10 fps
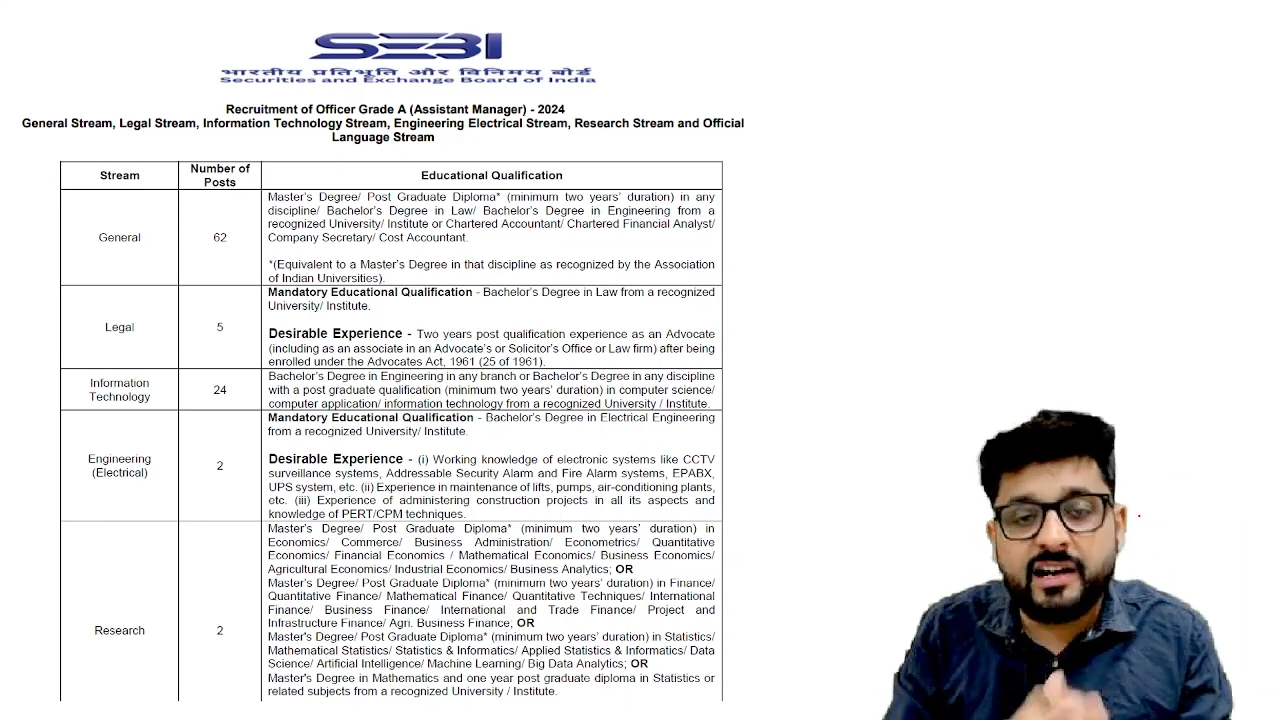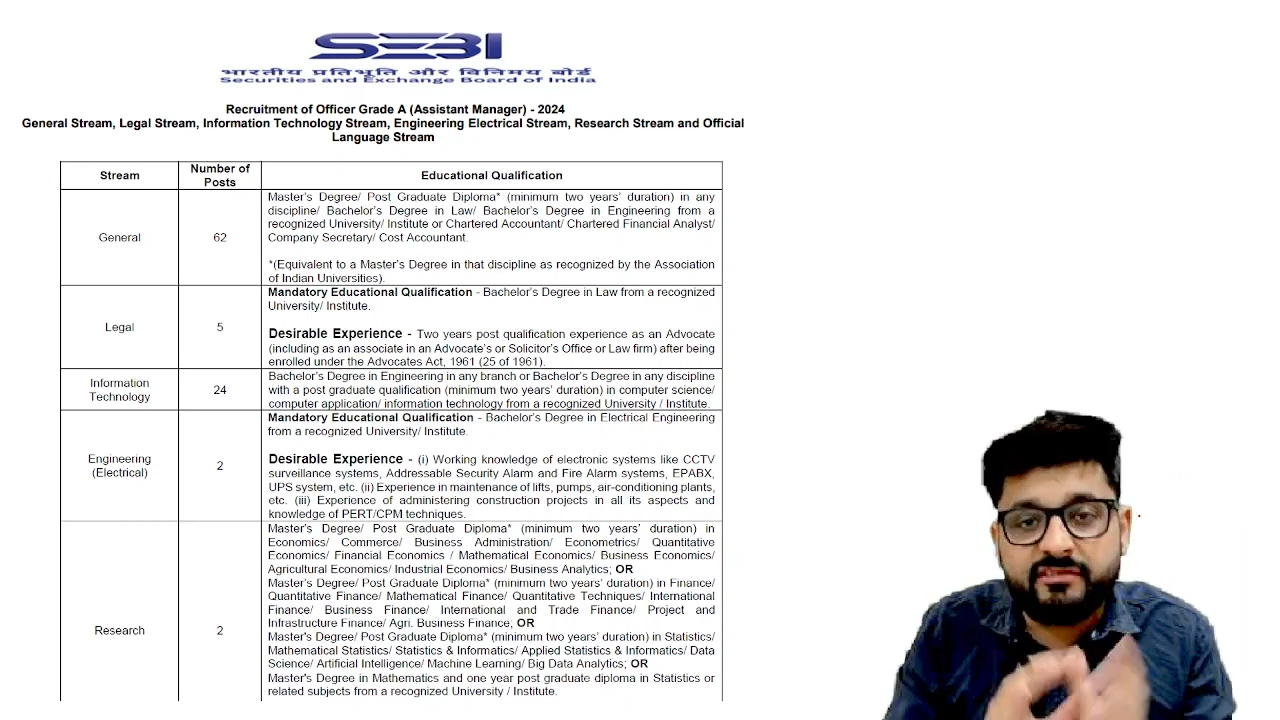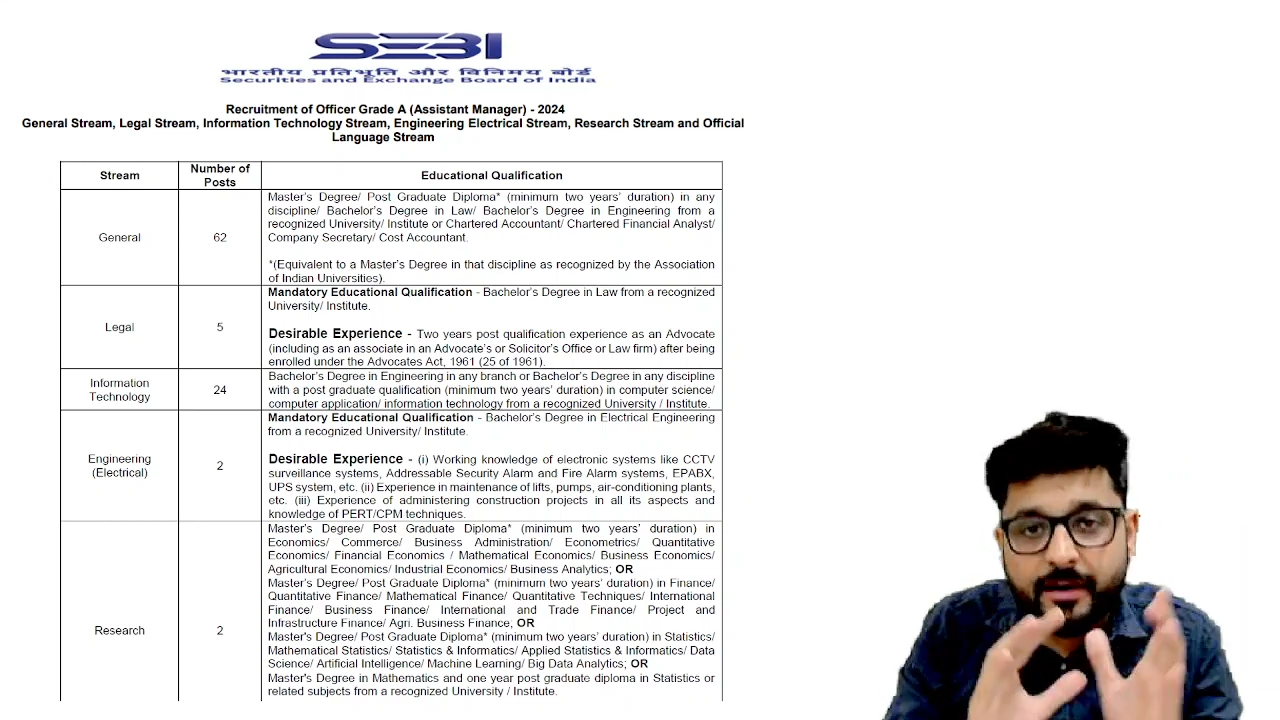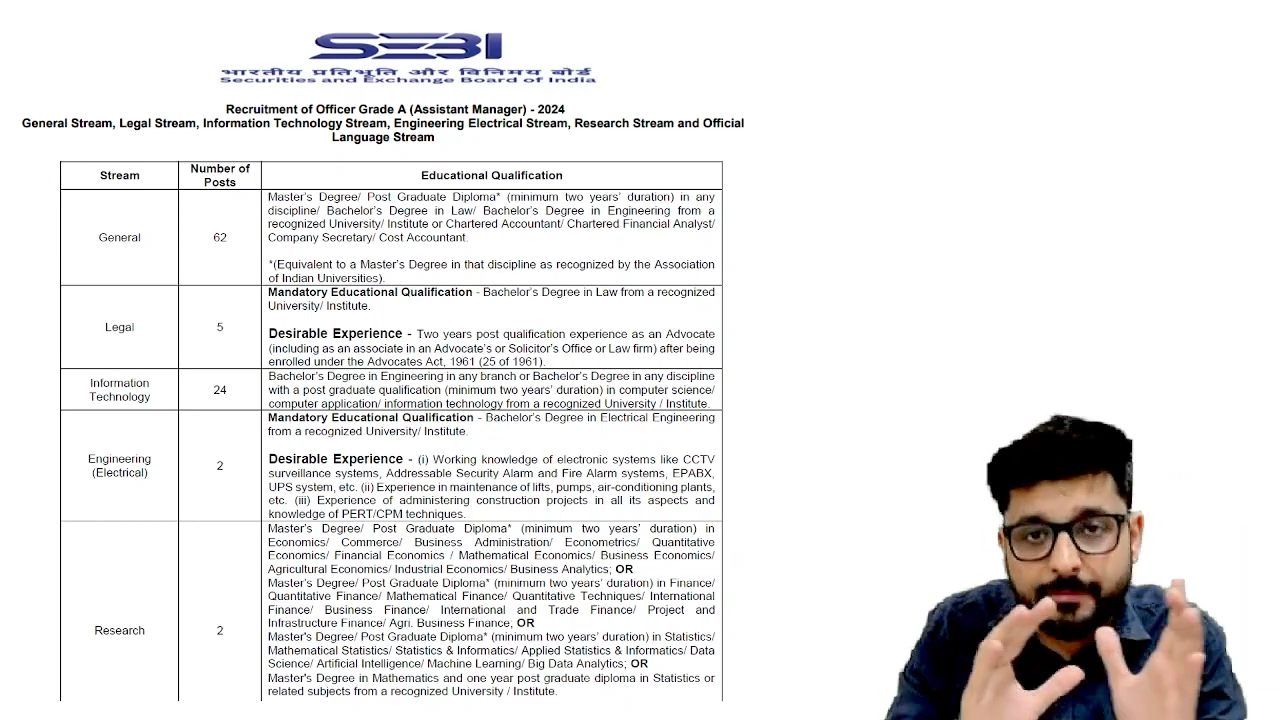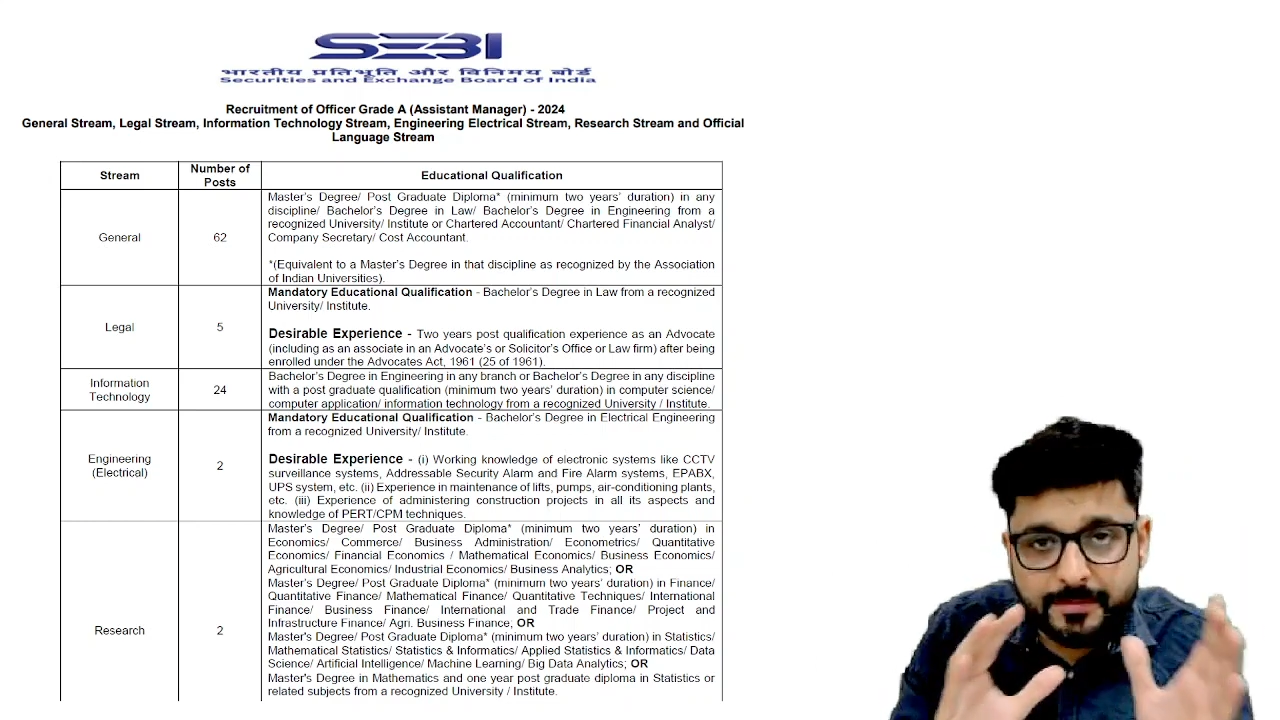
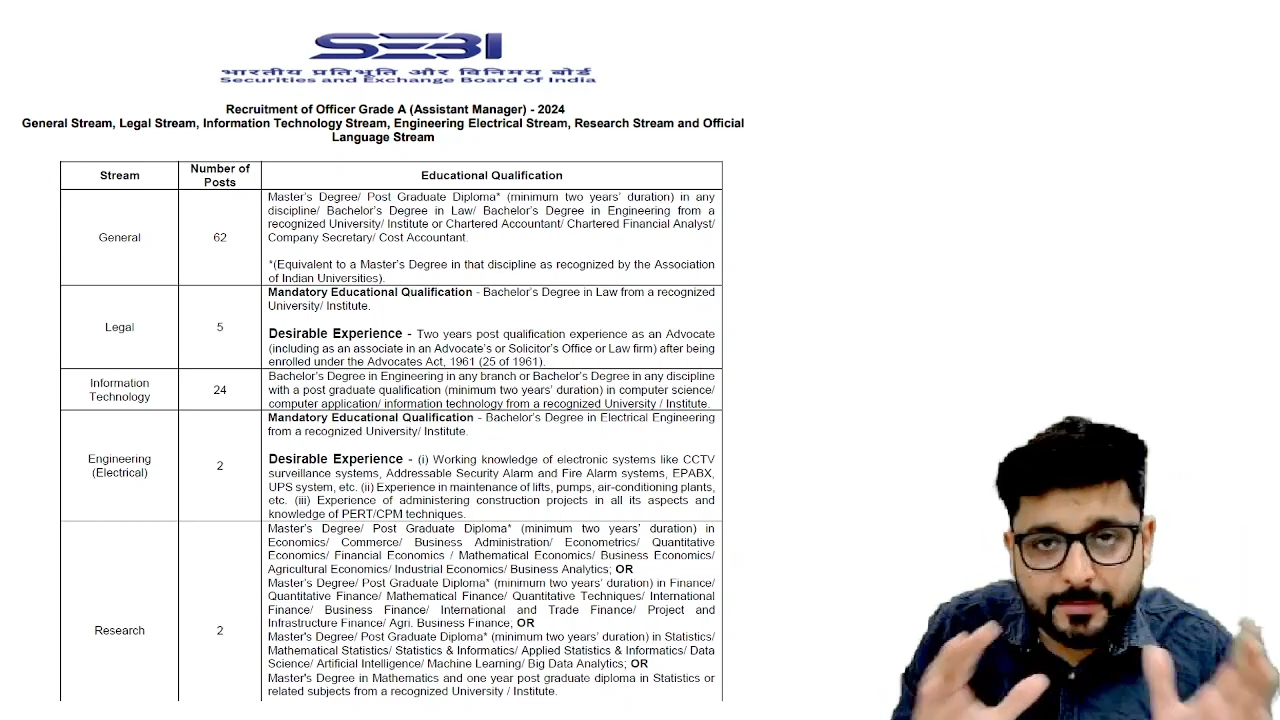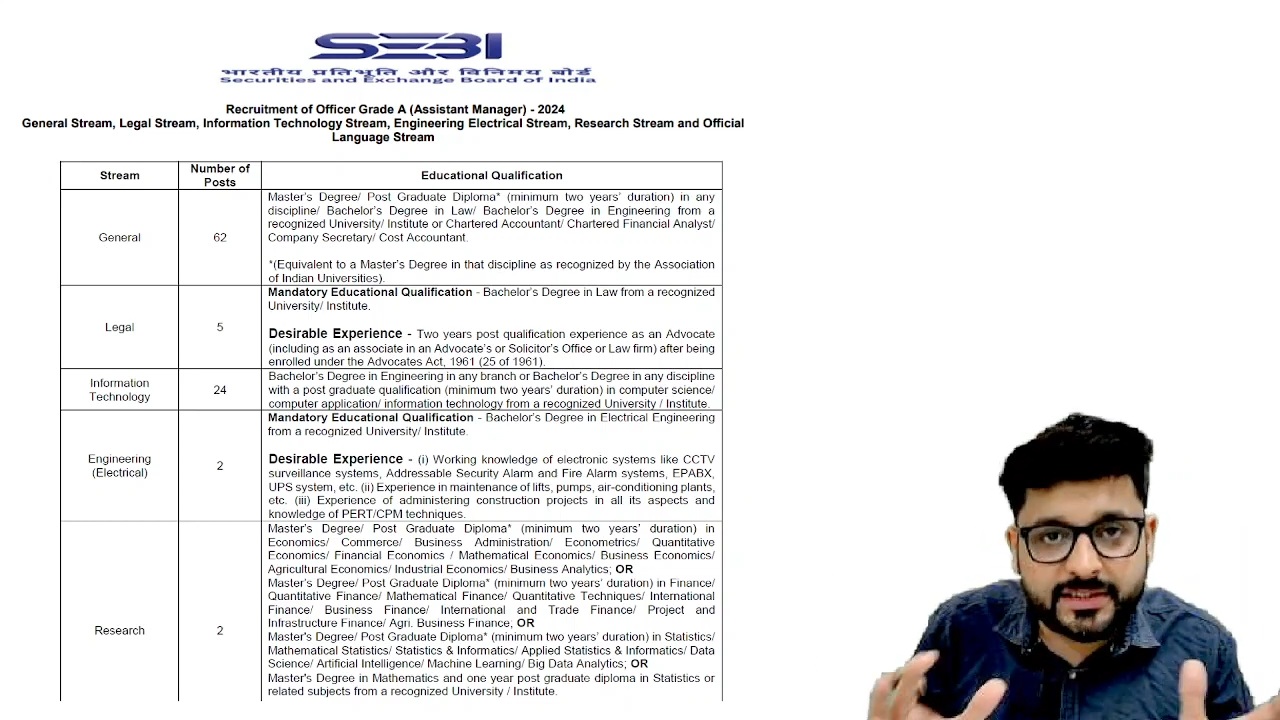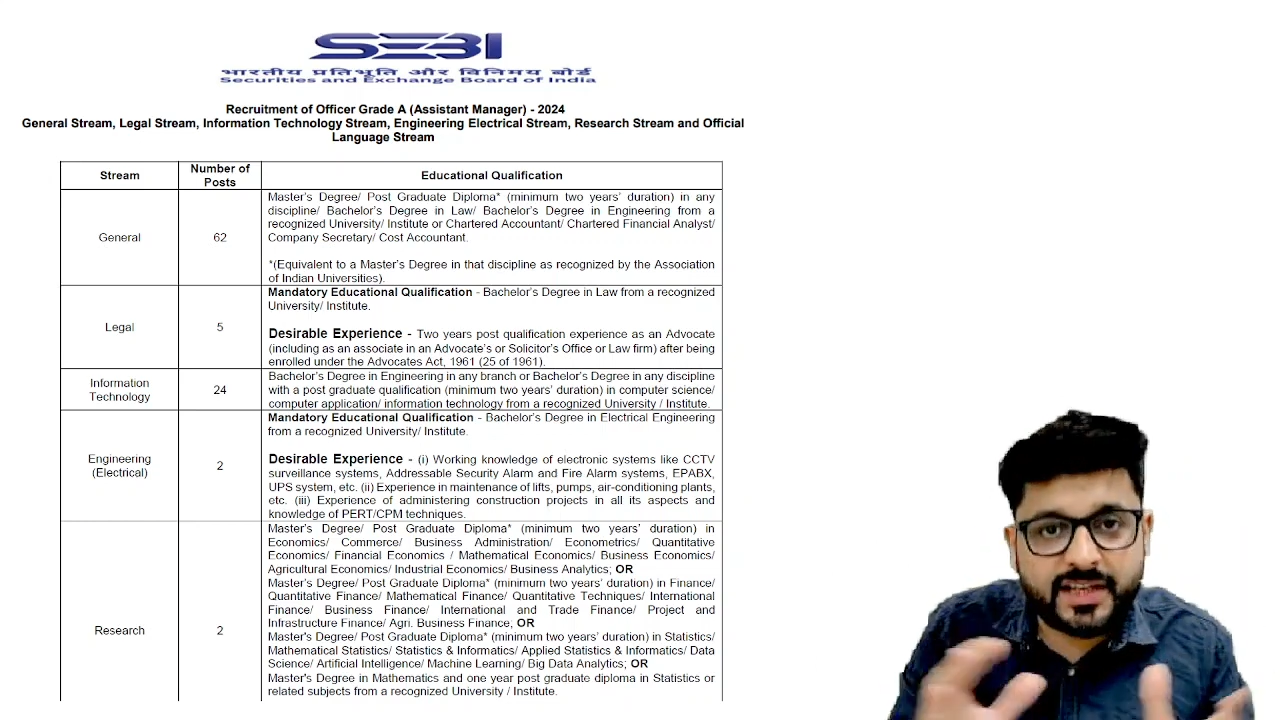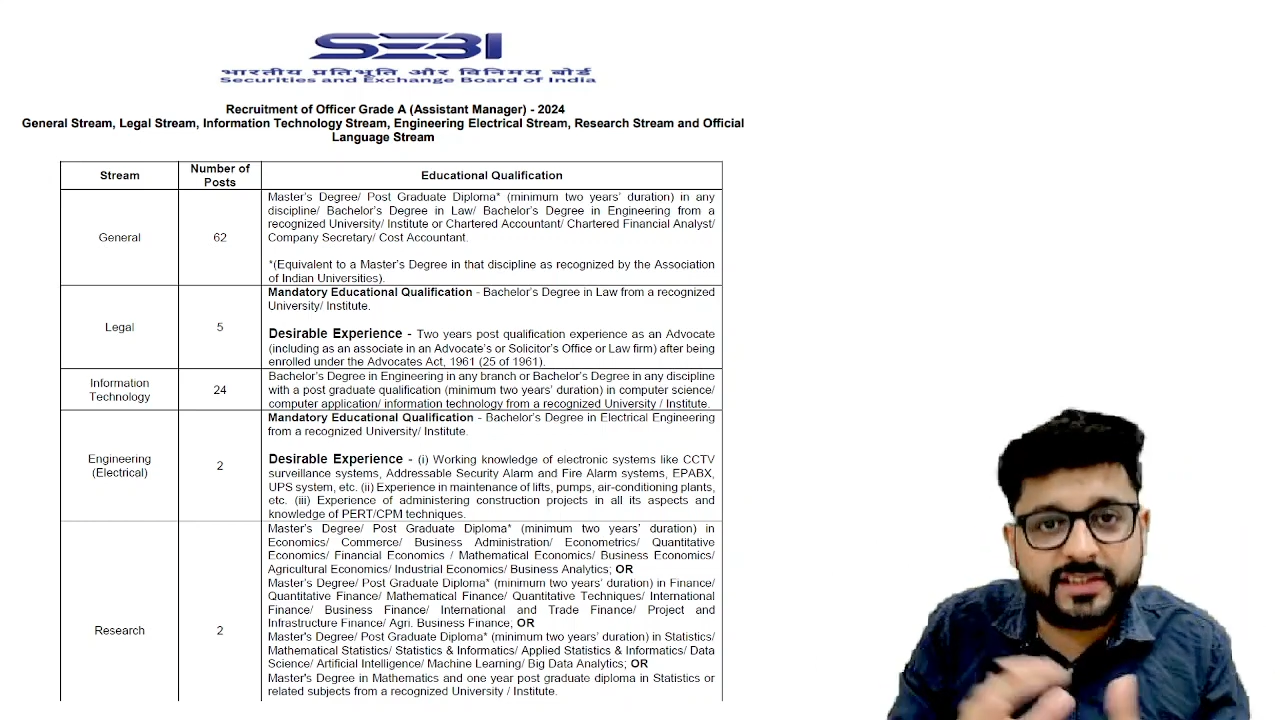वहां पर बता